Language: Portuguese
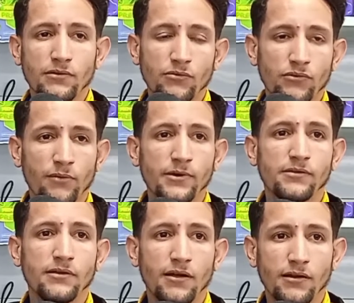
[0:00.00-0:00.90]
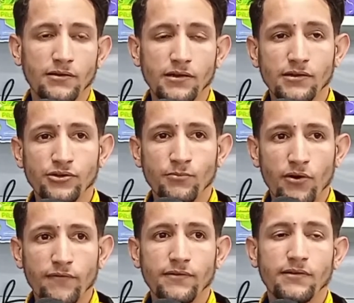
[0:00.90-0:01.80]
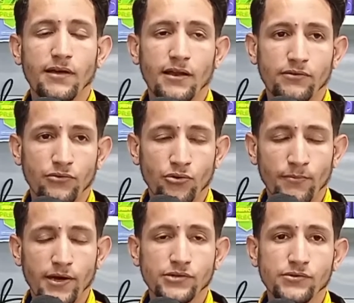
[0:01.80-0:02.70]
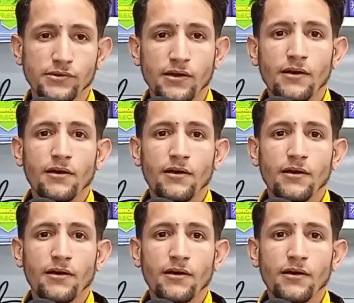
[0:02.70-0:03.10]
não somente na linha de móveis e eletrodomésticos,